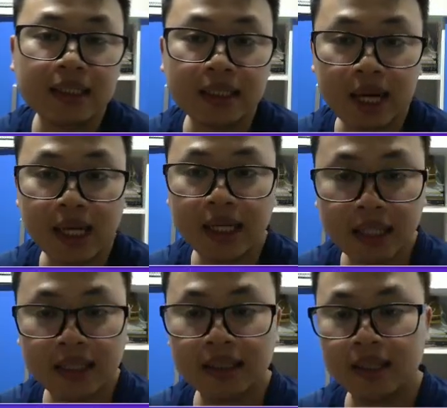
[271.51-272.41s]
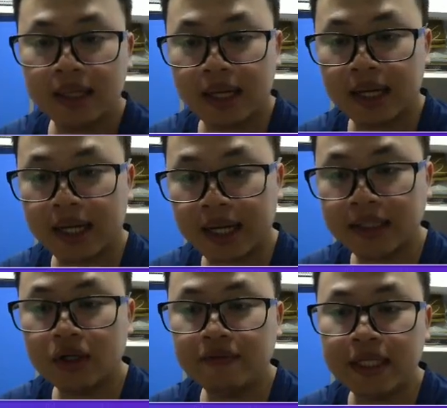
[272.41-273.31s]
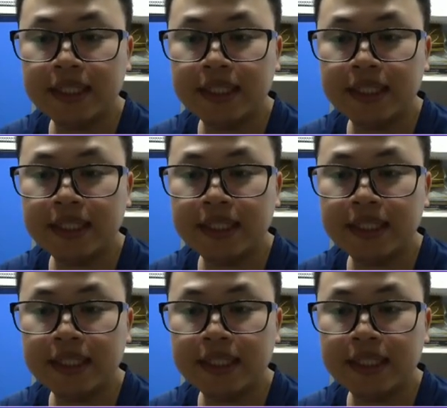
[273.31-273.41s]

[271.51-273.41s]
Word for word: thì đấy là cái cách chọn vị